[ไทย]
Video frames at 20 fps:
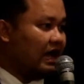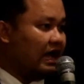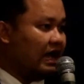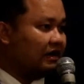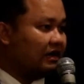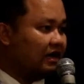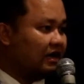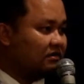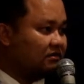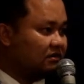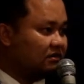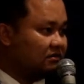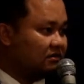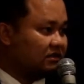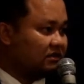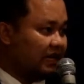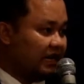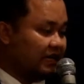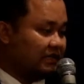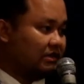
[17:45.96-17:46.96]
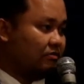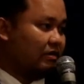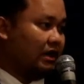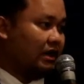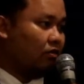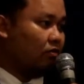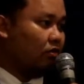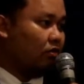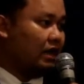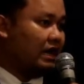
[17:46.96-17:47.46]
หากท่านเสด็จสวร
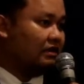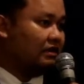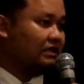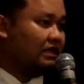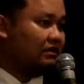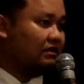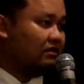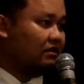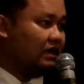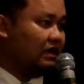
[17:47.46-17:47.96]
รคตแล้วจะ